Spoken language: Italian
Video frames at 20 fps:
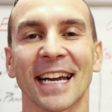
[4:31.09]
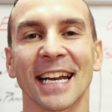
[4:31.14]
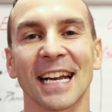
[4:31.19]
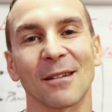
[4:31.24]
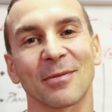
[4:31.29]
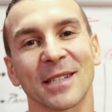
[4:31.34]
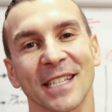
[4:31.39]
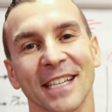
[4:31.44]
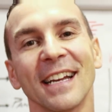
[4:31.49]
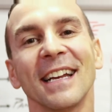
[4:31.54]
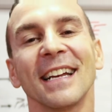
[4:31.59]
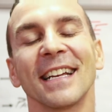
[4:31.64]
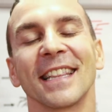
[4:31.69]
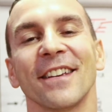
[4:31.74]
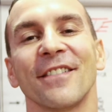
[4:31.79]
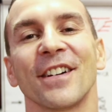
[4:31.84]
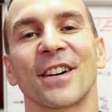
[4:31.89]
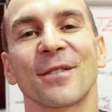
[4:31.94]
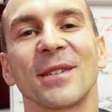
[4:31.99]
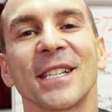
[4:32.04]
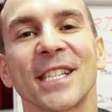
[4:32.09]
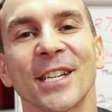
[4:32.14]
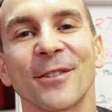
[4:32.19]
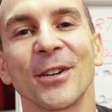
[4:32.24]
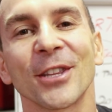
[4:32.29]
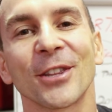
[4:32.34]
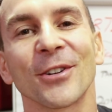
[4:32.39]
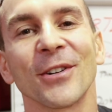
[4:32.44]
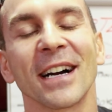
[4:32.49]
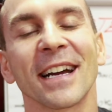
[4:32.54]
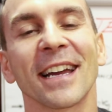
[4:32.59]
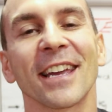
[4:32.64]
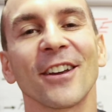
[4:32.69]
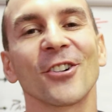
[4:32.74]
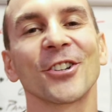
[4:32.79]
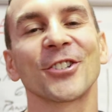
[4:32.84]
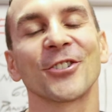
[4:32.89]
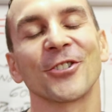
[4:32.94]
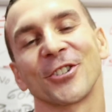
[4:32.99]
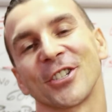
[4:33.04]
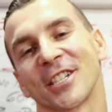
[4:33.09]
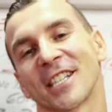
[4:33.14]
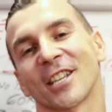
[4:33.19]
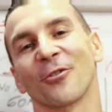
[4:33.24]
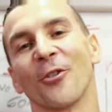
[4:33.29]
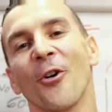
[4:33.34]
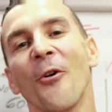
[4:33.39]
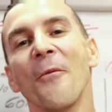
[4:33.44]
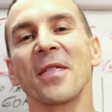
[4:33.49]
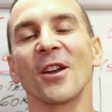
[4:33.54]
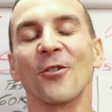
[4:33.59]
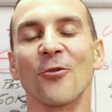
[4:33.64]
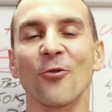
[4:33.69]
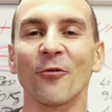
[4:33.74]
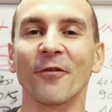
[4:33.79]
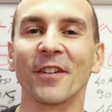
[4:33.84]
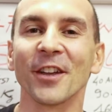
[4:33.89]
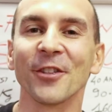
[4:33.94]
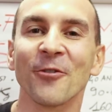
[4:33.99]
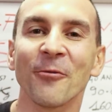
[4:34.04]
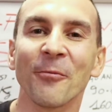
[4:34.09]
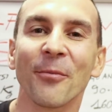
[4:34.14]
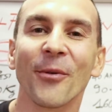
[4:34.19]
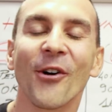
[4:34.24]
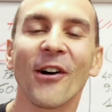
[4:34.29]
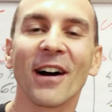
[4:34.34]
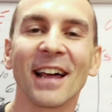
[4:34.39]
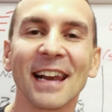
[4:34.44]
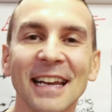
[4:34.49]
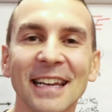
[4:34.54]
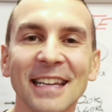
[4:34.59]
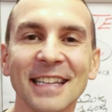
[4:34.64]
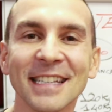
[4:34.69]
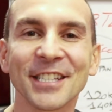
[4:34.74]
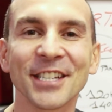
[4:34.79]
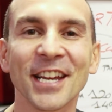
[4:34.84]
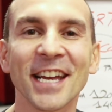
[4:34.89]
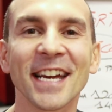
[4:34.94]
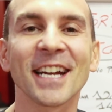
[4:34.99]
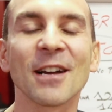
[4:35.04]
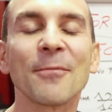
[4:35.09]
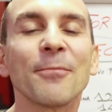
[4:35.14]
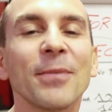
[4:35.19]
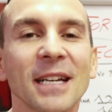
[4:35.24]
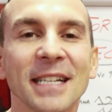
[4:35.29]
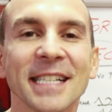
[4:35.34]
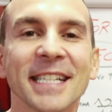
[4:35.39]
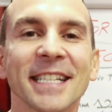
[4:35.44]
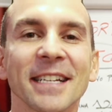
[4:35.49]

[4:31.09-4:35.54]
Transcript: Grazie di avermi seguito anche oggi, oggi è stato un video un po' alla leggera per